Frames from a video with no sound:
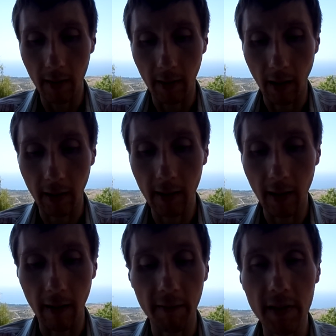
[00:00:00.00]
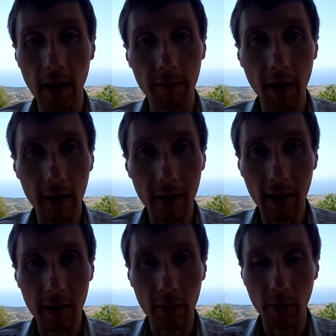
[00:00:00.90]
когда все в долгах,
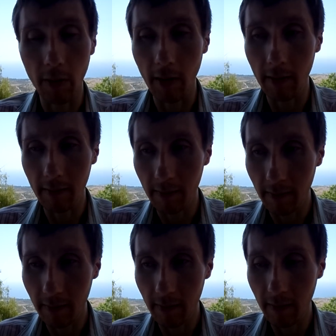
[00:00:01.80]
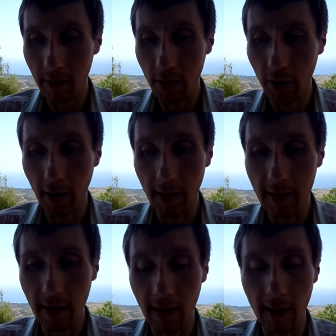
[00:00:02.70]
то
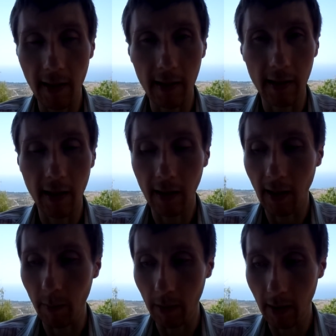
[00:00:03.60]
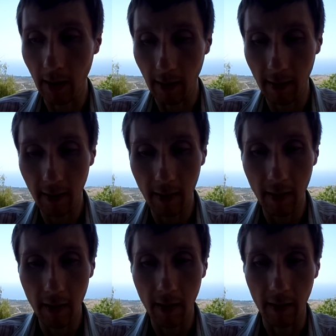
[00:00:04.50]
считается ли это долгами? Да,
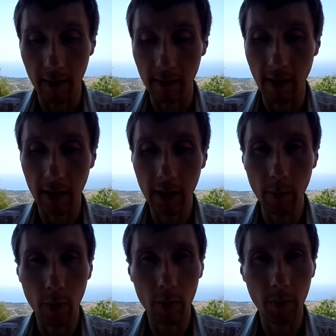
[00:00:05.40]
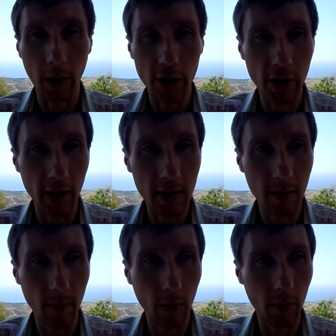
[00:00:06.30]
а долги могут прощаться,
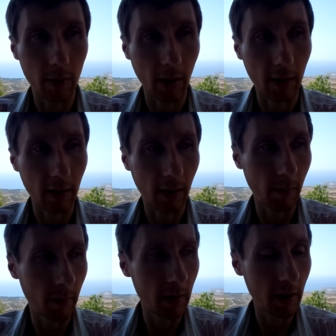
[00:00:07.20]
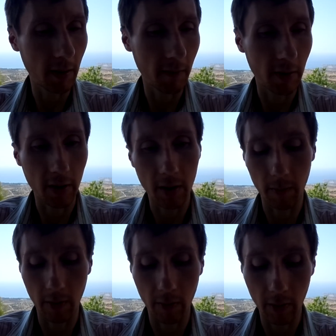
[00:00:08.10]
могут как-то компенсироваться
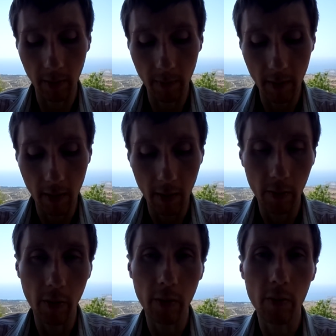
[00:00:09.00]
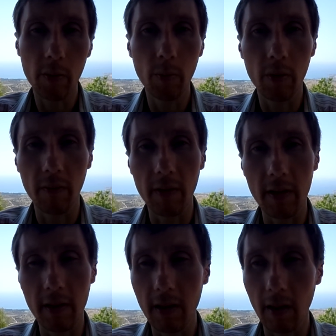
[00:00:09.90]
чем-то другим, но это уже будет вы
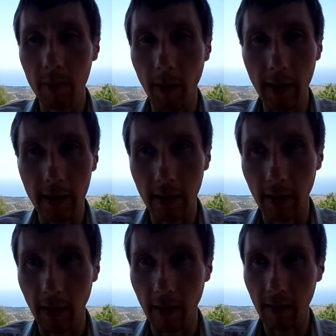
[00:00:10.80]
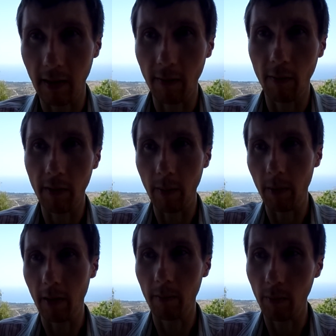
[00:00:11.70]
делать политики того
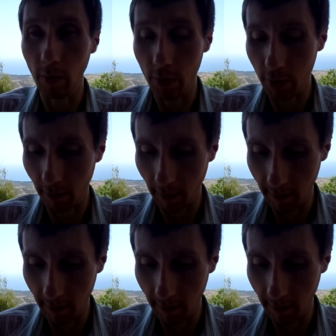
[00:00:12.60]
времени, будущего.